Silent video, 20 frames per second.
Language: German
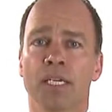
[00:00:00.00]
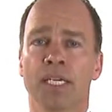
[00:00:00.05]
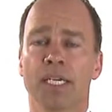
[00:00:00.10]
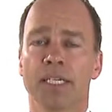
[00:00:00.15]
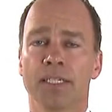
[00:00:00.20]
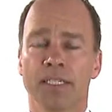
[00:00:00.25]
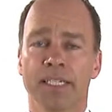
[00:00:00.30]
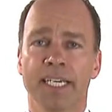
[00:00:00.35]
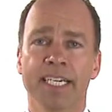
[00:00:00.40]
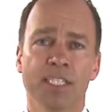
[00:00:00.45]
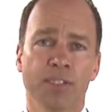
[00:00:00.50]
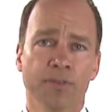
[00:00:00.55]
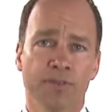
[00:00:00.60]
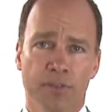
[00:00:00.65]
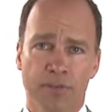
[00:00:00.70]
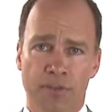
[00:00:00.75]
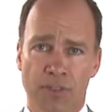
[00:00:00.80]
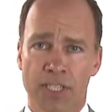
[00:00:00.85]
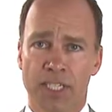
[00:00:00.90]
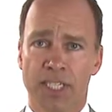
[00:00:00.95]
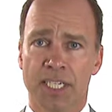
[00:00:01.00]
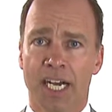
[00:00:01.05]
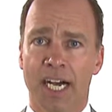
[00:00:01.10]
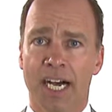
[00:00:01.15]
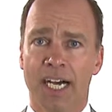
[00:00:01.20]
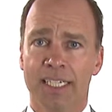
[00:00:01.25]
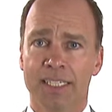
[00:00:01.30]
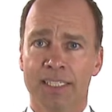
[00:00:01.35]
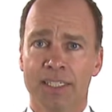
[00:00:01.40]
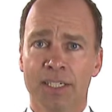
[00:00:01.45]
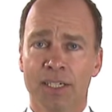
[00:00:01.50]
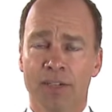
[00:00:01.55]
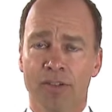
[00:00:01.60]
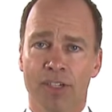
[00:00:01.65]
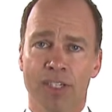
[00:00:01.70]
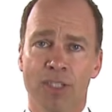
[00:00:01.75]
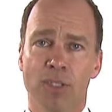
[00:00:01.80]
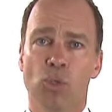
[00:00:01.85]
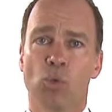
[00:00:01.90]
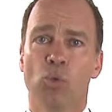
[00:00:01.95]
In den nächsten 15 Jahren
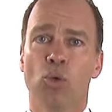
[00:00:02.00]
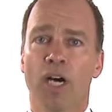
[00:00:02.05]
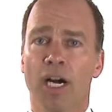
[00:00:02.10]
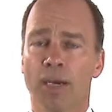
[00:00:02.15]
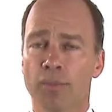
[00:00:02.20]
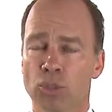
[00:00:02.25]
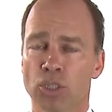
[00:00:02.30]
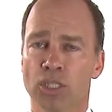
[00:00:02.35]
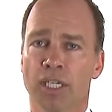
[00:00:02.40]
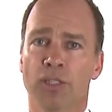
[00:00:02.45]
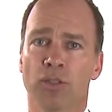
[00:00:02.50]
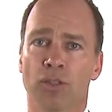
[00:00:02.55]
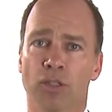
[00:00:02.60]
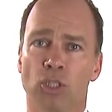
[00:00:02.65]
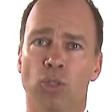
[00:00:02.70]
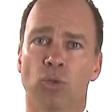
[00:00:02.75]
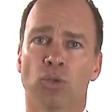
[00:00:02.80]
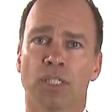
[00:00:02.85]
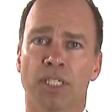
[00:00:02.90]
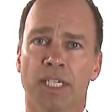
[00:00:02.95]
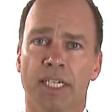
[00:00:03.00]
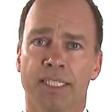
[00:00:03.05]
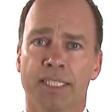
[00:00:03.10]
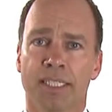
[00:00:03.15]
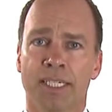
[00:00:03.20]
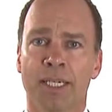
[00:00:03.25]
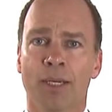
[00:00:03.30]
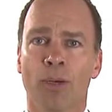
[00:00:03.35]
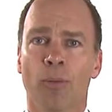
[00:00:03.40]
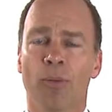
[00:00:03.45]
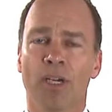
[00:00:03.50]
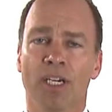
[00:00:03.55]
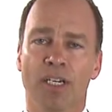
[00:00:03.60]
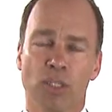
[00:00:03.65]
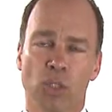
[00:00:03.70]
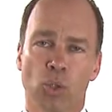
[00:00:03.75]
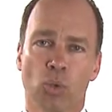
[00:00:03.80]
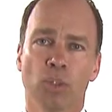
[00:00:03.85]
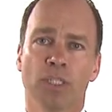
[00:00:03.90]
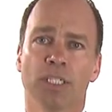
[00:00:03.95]
werden so am Standort Stuttgart mehr
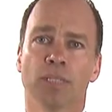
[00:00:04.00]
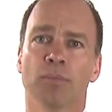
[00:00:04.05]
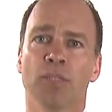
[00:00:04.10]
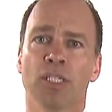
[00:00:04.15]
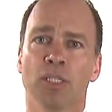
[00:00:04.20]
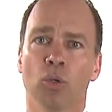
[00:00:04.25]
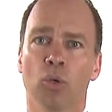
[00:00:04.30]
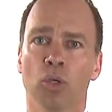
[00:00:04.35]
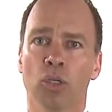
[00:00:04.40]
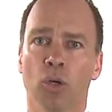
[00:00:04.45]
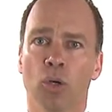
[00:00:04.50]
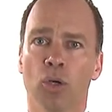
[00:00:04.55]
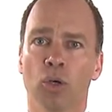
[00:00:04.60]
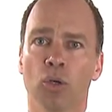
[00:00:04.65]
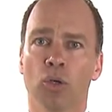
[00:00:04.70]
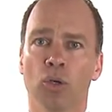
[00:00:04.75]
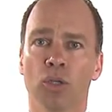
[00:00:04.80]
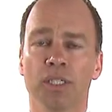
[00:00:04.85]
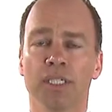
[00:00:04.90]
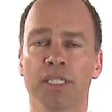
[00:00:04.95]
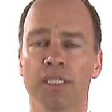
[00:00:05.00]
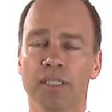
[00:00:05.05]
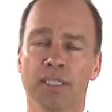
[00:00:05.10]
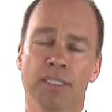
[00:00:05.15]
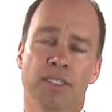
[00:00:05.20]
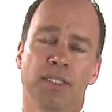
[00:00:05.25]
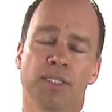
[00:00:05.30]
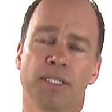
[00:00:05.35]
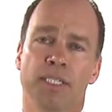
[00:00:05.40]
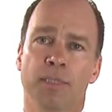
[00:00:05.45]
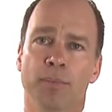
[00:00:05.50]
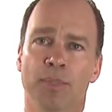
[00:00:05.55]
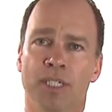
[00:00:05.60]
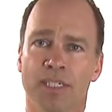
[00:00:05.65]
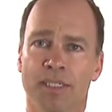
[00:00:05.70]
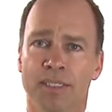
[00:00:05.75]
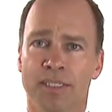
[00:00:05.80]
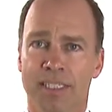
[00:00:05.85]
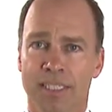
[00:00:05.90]
als 100 Millionen Euro in dieses Thema